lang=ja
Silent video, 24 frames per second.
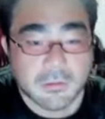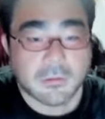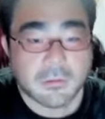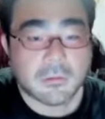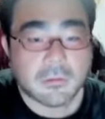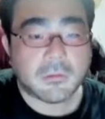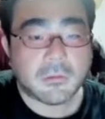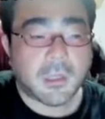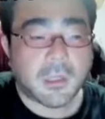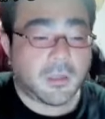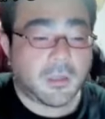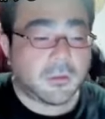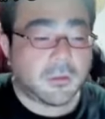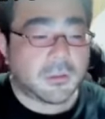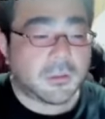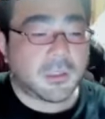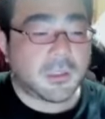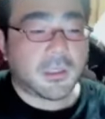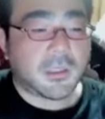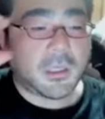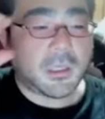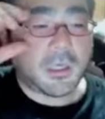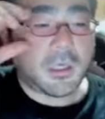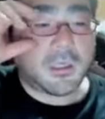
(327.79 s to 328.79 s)
NG
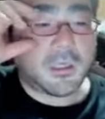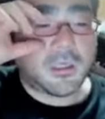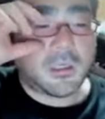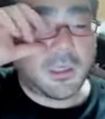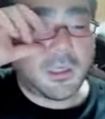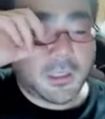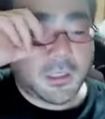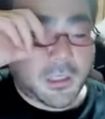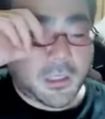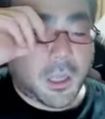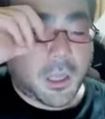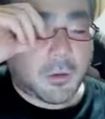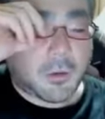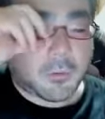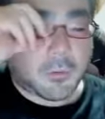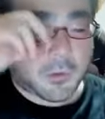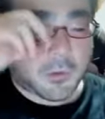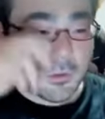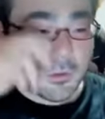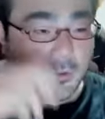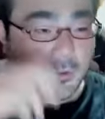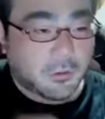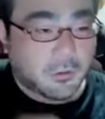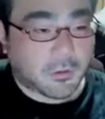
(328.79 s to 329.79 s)
入れ入れたよ、もう。
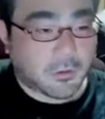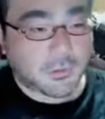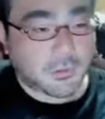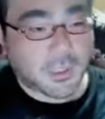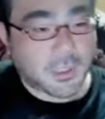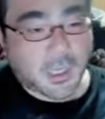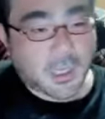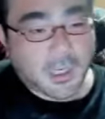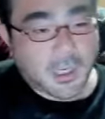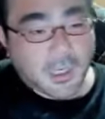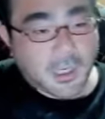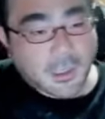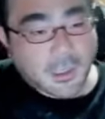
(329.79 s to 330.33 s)
ゴミだから。